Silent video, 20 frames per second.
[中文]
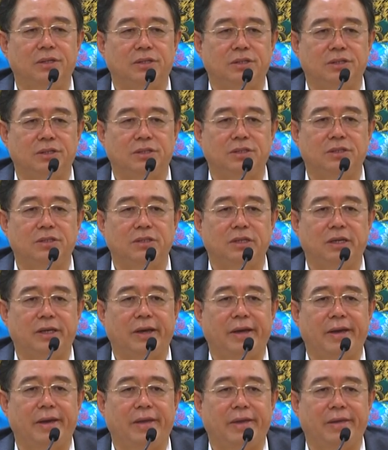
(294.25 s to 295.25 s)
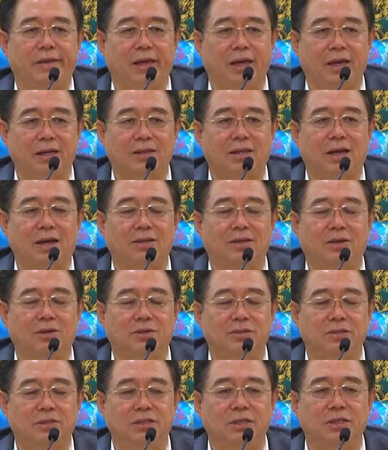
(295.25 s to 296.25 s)
使自己也达
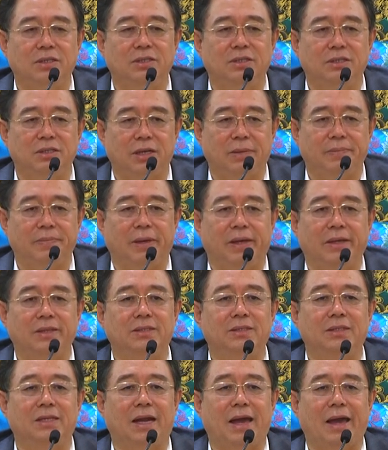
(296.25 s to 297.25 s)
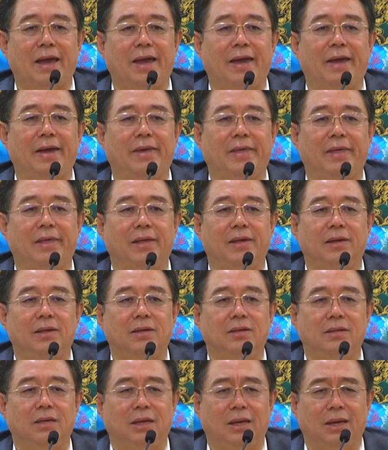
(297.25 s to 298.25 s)
到清且明起来，
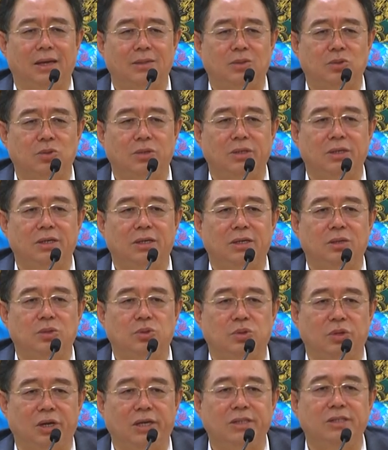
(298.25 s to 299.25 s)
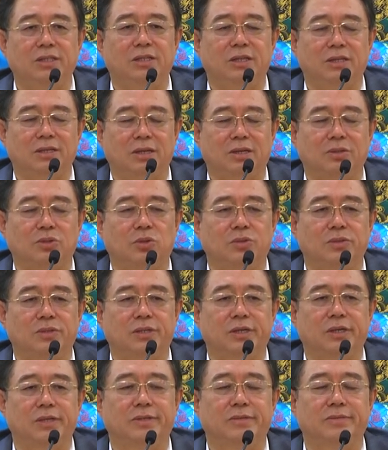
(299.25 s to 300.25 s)
也做一个觉醒的
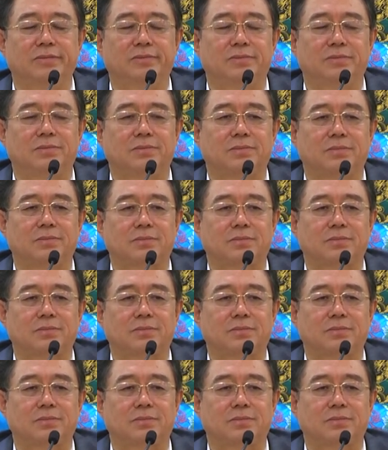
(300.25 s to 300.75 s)
众生。